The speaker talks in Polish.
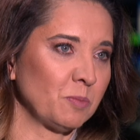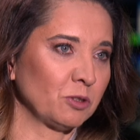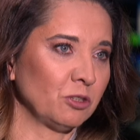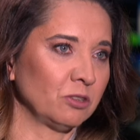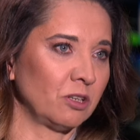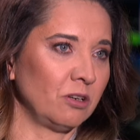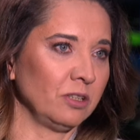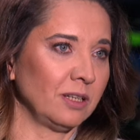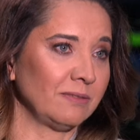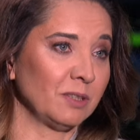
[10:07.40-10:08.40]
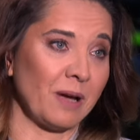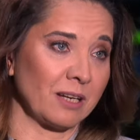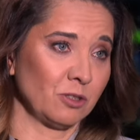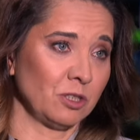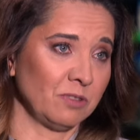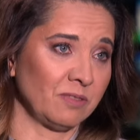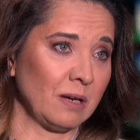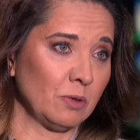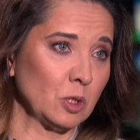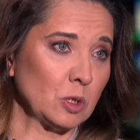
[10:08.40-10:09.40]
spod kontroli, a nawet bardzo się
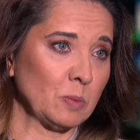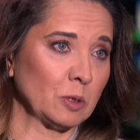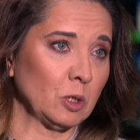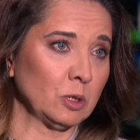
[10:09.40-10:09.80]
wyrwało spod